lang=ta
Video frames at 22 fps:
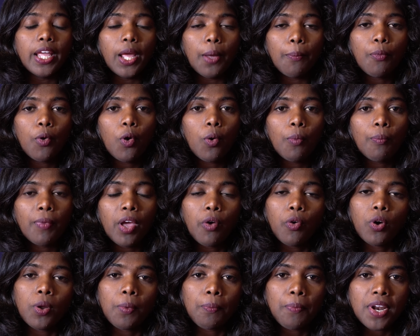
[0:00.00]

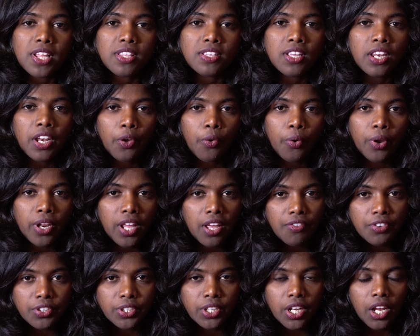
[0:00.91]
எப்போவுமே ஒரு
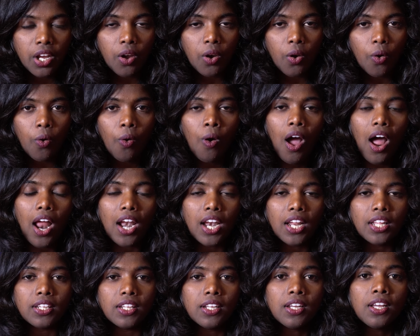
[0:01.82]
பிரச்சனைக்குரிய விஷயங்களோ
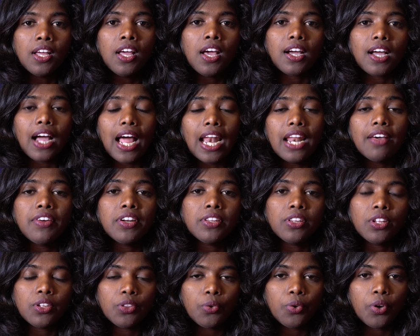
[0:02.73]
அல்லது
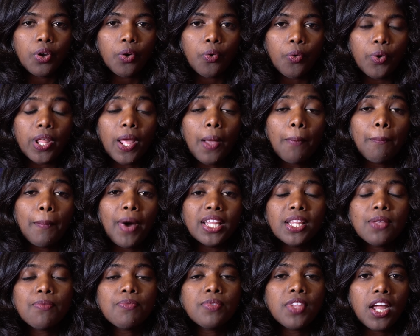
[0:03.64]
கலவரத்தை தூண்டக்கூடிய
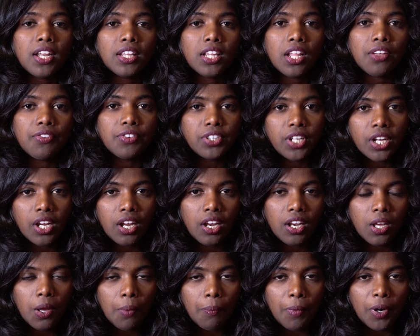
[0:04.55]
மதம் சார்ந்த
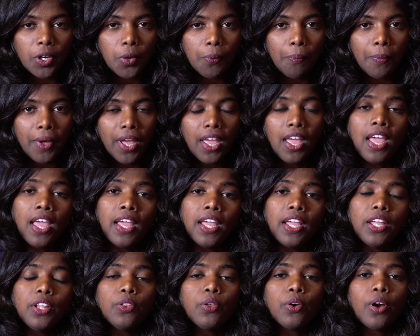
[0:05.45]
விஷயங்களுக்கு மட்டுமே
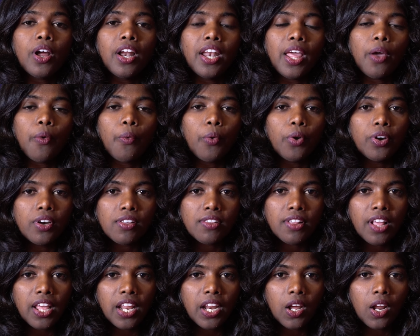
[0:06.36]
இந்துக்களே ஒன்று
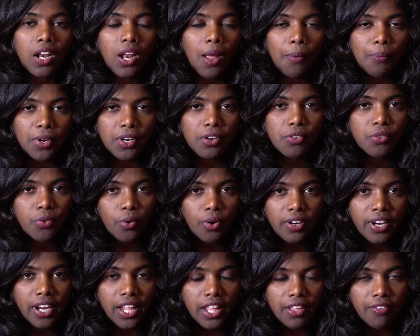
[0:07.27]
சேருங்கள் அப்படின்னு
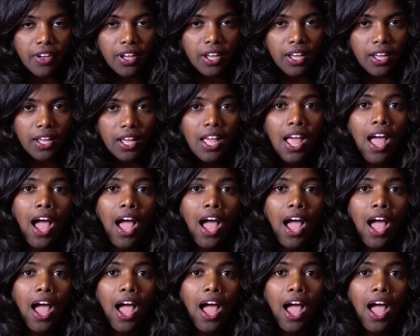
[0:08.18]
சொல்கிற இவங்க